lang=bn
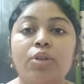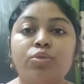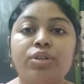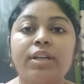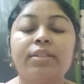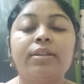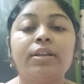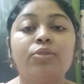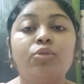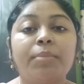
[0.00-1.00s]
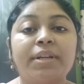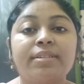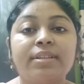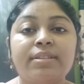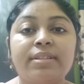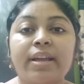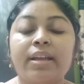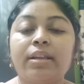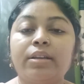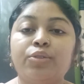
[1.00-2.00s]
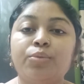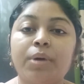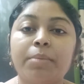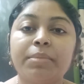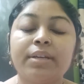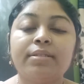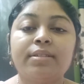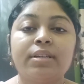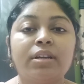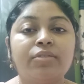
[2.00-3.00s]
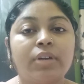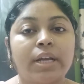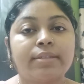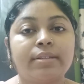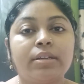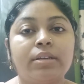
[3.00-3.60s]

তো সেক্ষেত্রে কিন্তু আমরা সিট সাইকেলে কিন্তু পামকিন সিট আর ফ্ল্যাক্স